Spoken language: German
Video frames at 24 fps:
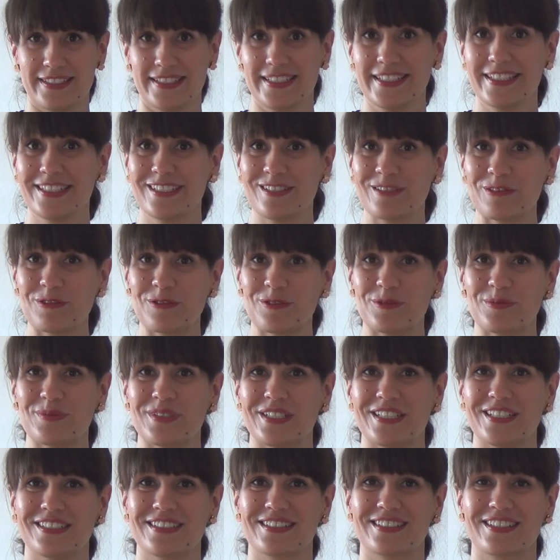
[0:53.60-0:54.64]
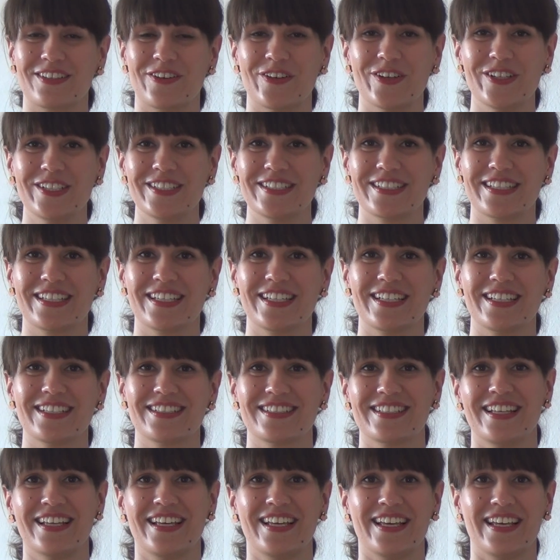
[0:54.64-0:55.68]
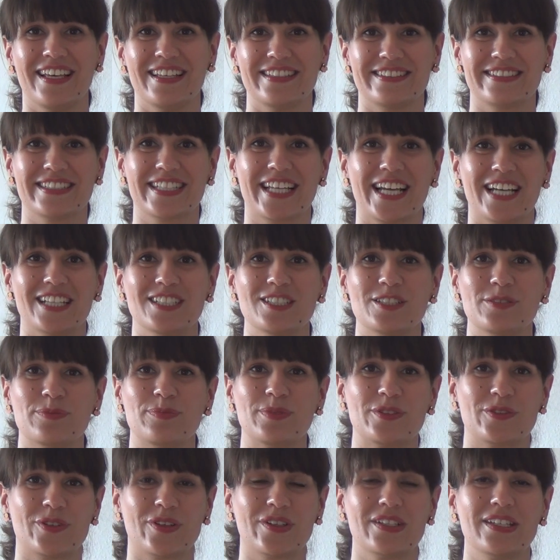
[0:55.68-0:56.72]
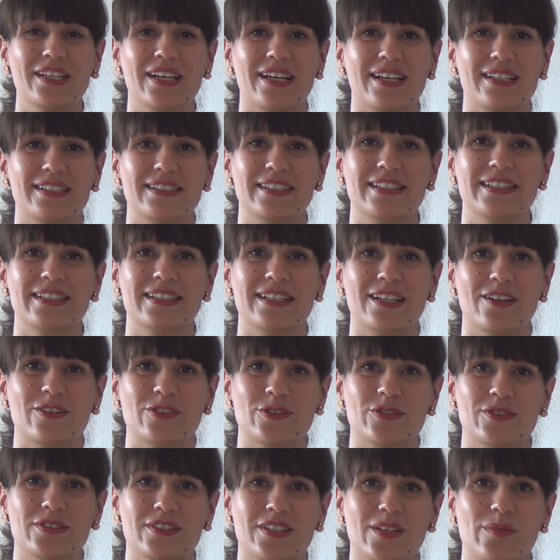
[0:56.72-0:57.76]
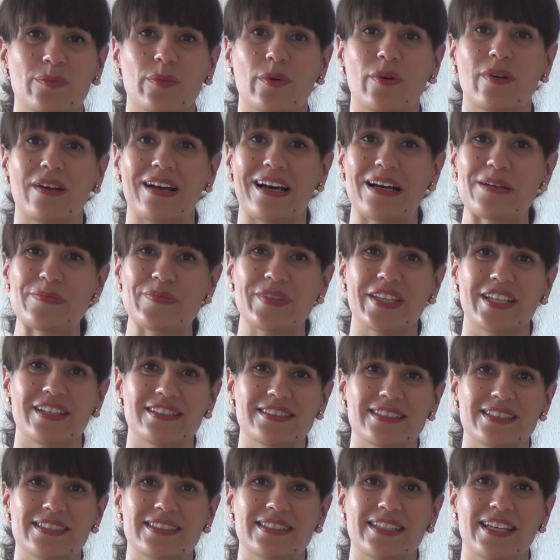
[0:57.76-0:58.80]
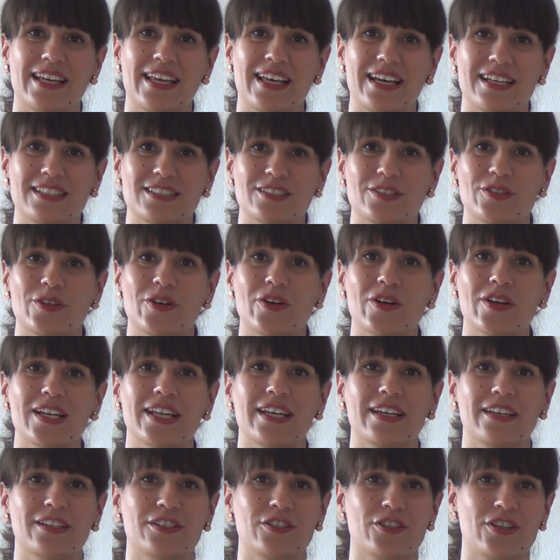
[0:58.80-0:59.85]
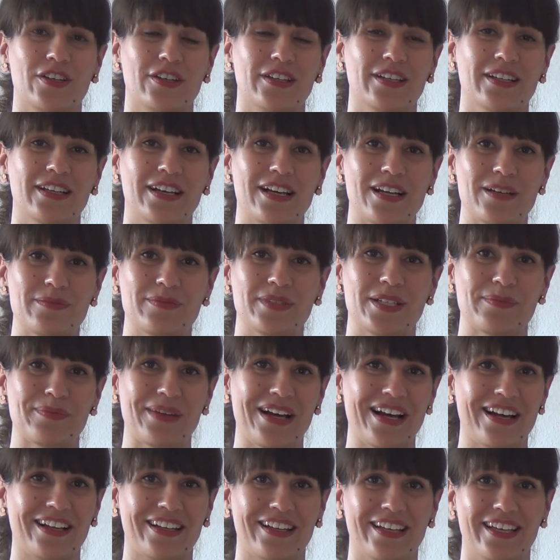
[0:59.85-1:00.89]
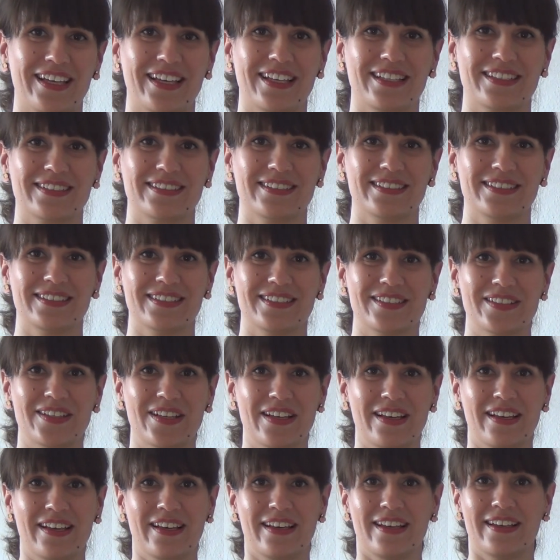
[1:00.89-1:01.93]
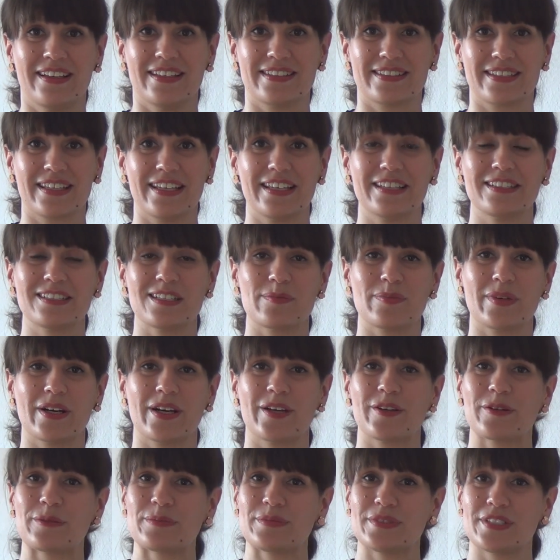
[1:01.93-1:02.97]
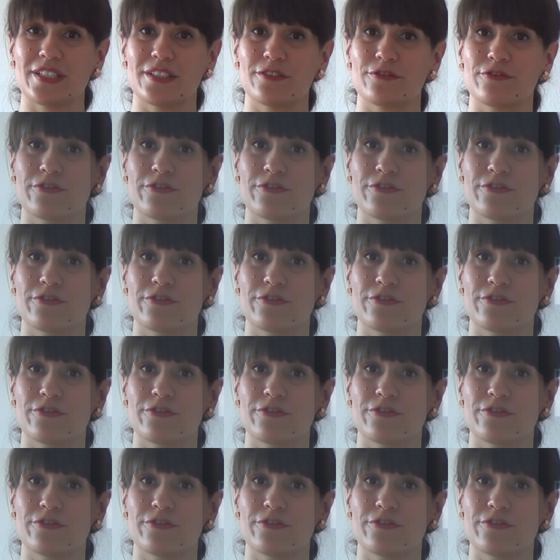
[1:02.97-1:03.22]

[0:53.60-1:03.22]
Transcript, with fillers: Titel, um den es heute geht, ist ein ganz besonderer Titel aus unserem Programm, denn es ist der erste All-Ager innerhalb der Marke Exit. Es geht dabei um den